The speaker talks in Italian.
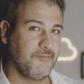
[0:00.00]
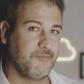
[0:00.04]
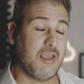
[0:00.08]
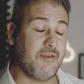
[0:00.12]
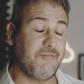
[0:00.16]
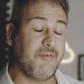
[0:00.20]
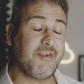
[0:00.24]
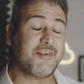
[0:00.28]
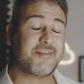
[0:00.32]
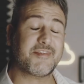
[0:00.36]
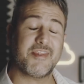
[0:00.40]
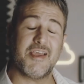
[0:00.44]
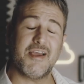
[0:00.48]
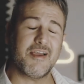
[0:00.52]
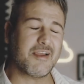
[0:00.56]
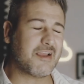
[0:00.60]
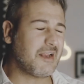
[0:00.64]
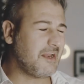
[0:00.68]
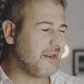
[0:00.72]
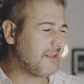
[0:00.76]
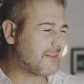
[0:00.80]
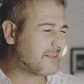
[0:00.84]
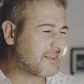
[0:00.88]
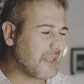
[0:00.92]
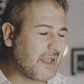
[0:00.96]
e viste anche
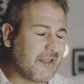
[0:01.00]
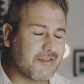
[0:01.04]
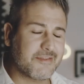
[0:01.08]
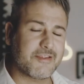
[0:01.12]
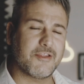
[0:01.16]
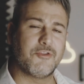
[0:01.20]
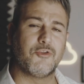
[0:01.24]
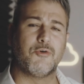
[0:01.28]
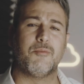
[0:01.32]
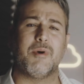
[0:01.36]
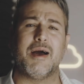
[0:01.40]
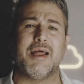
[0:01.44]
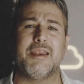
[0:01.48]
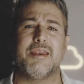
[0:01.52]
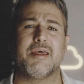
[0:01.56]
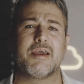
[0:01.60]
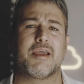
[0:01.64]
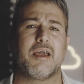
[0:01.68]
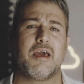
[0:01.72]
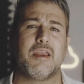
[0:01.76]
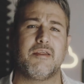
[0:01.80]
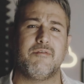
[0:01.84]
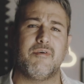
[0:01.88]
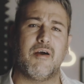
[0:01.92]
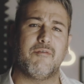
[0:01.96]
le tante domande
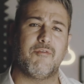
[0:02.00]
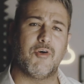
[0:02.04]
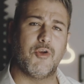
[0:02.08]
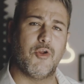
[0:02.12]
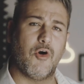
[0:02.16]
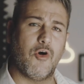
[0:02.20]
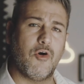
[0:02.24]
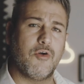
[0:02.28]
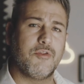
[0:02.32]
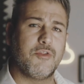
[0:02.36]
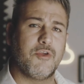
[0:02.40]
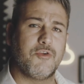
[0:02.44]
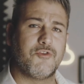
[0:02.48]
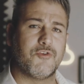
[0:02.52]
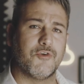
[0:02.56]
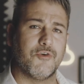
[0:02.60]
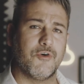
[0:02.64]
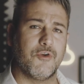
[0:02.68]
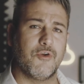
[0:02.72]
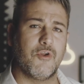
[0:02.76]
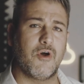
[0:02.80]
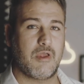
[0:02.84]
che arrivavano ogni giorno,